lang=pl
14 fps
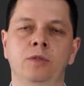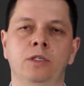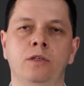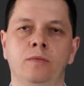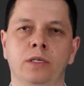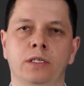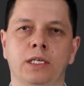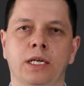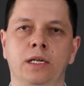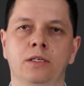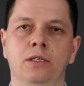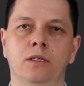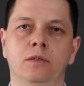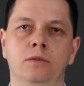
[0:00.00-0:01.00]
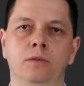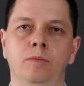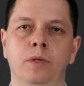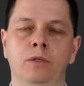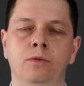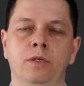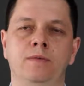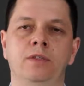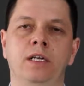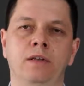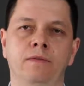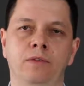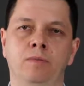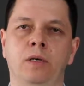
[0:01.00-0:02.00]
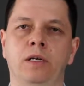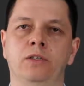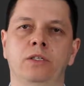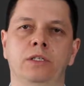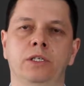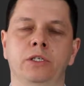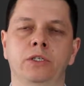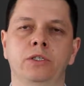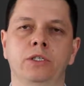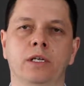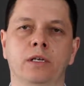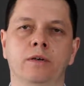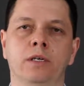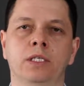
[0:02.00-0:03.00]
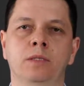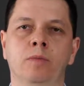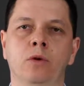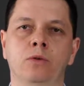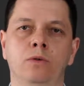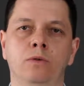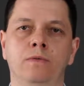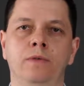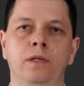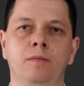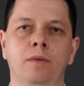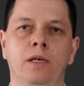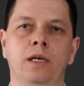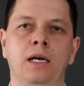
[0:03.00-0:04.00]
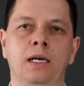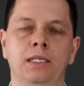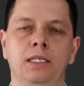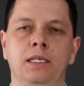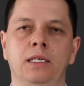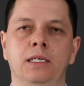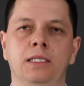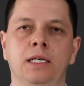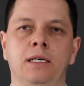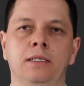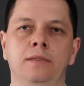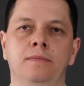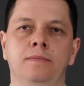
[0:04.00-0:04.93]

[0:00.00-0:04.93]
się Tomasz Kraczko, pracuję w dziale wsparcia technicznego eksportu w firmie ACSA.